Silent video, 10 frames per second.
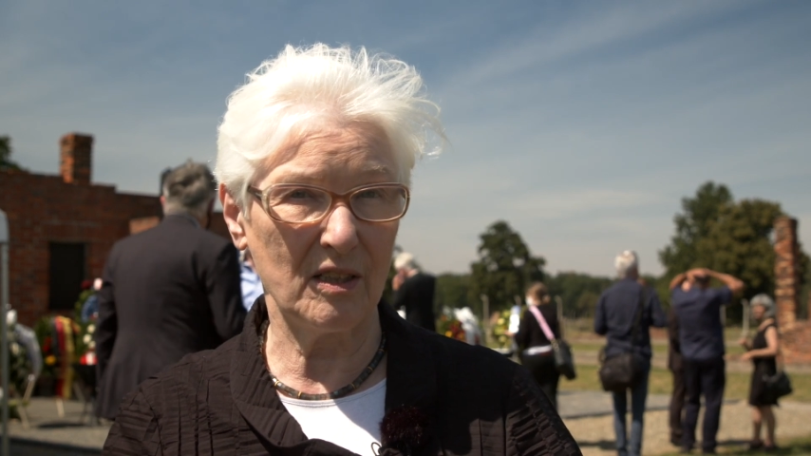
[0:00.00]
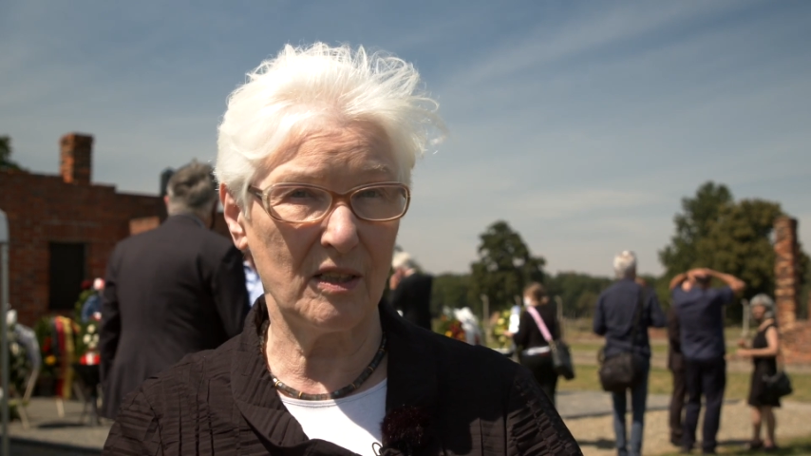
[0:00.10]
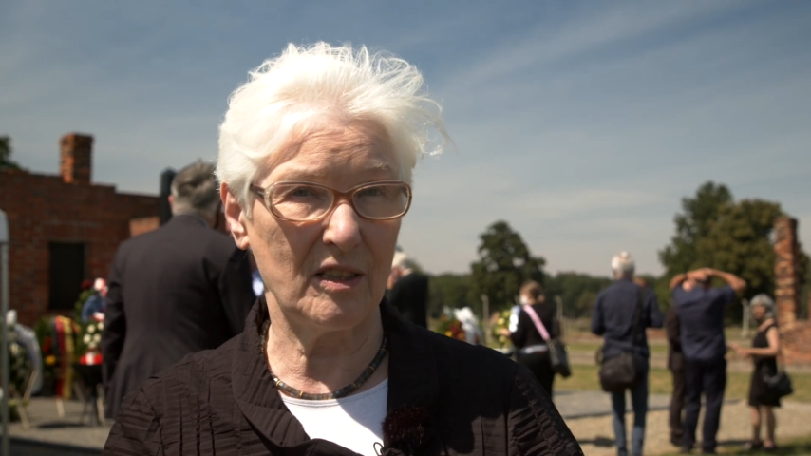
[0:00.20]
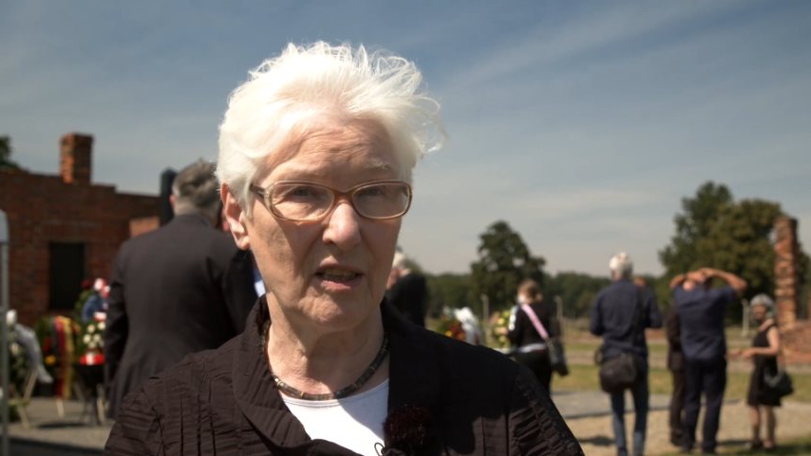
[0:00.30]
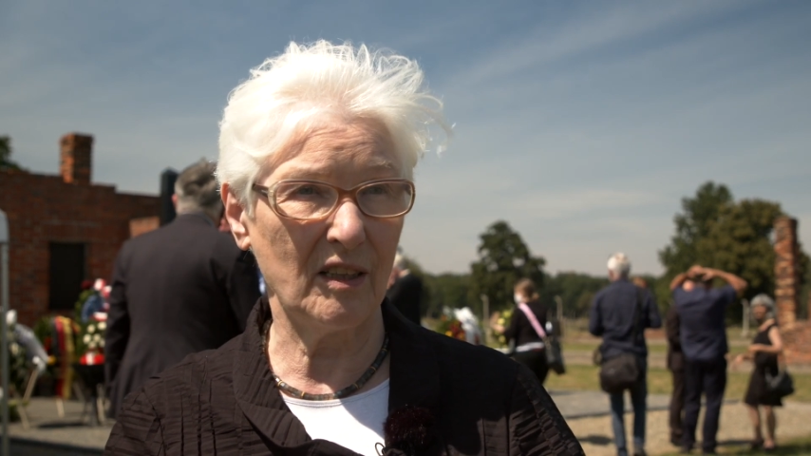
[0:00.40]

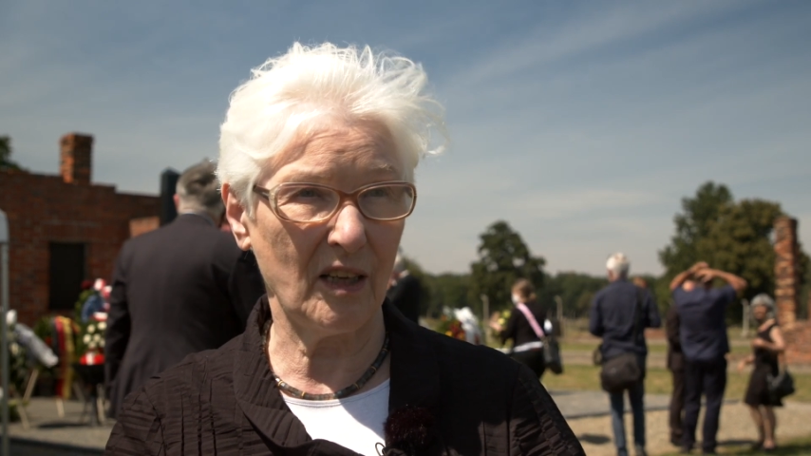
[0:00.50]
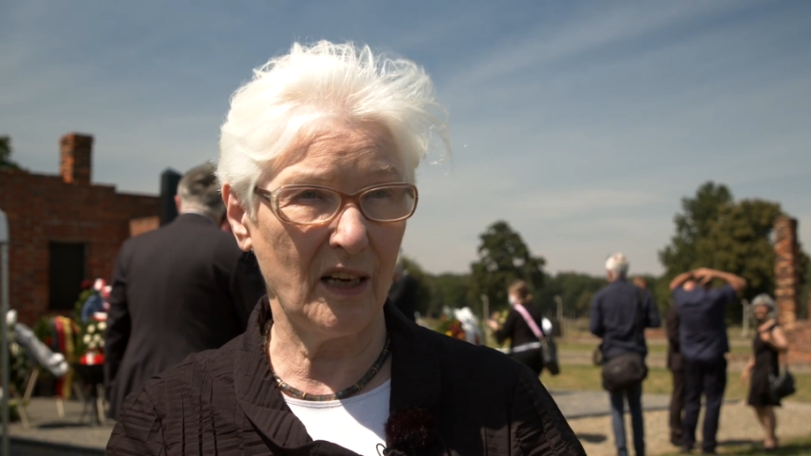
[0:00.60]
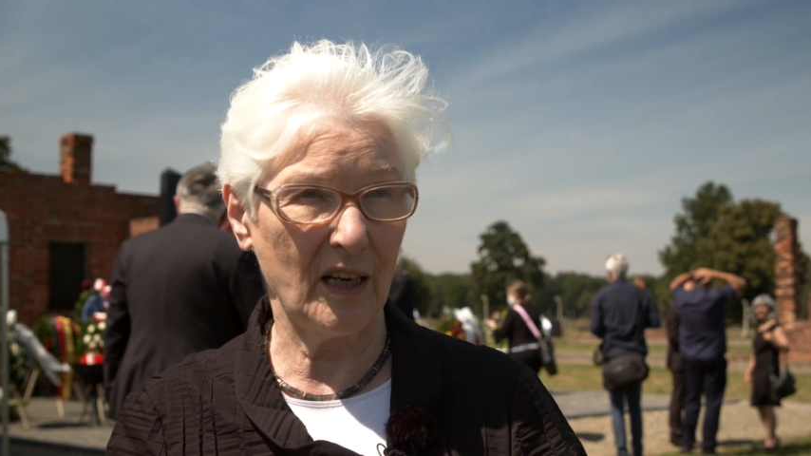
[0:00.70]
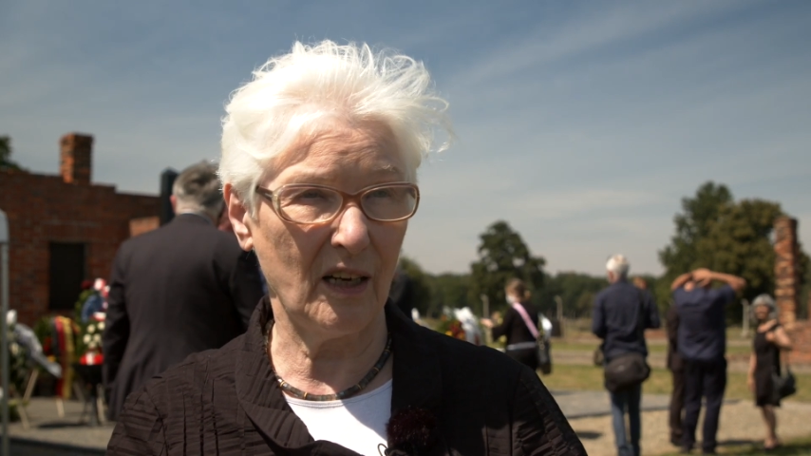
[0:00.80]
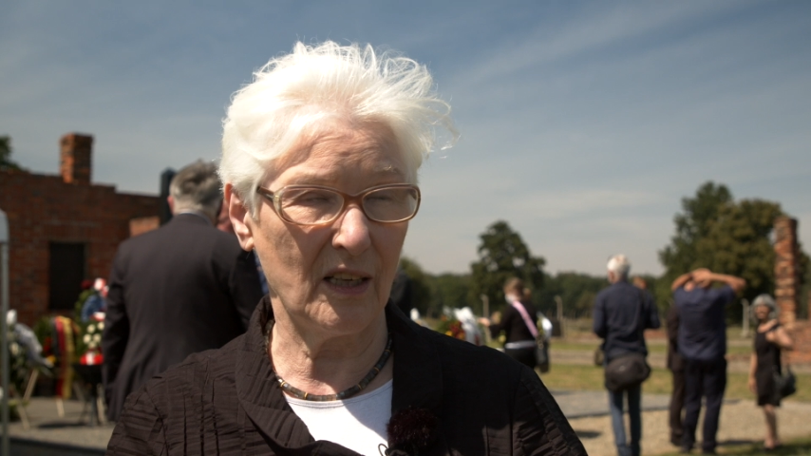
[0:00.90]
des
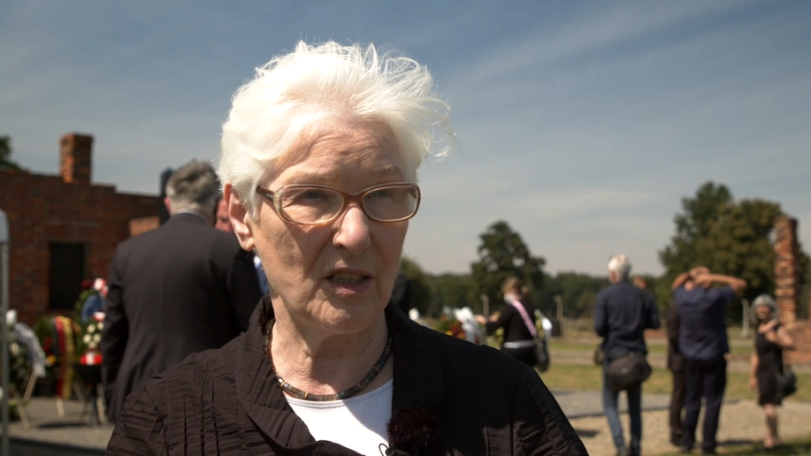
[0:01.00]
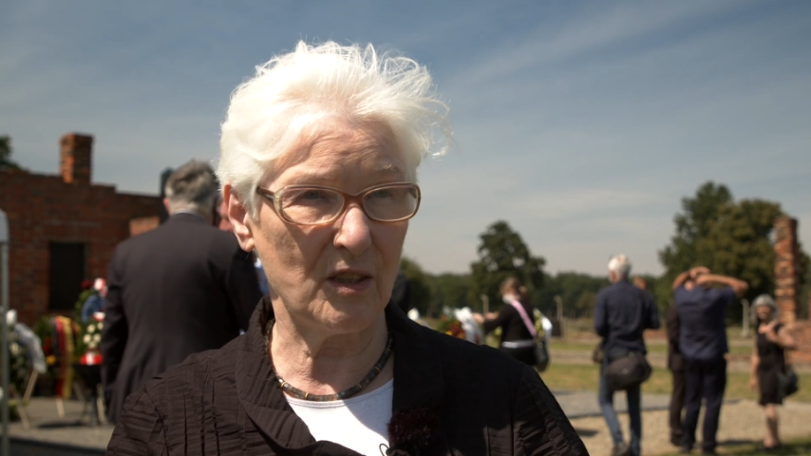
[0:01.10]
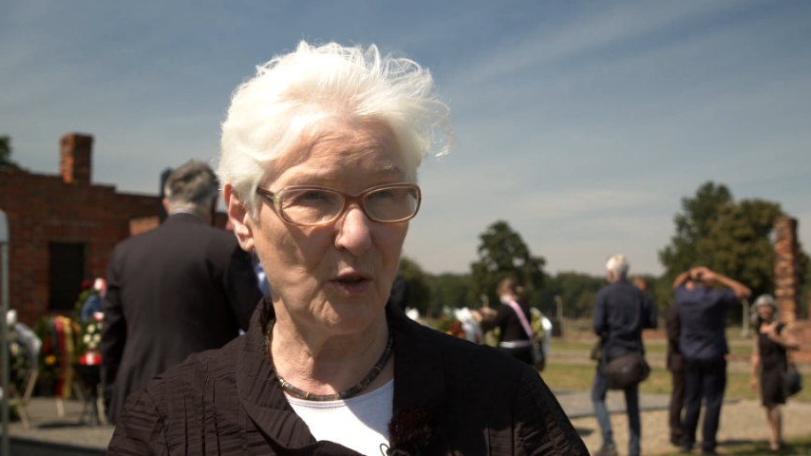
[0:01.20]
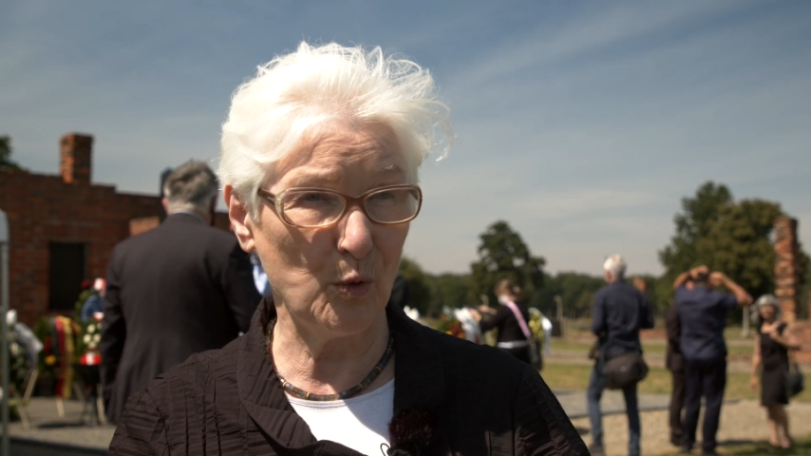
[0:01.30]
Zentralrats der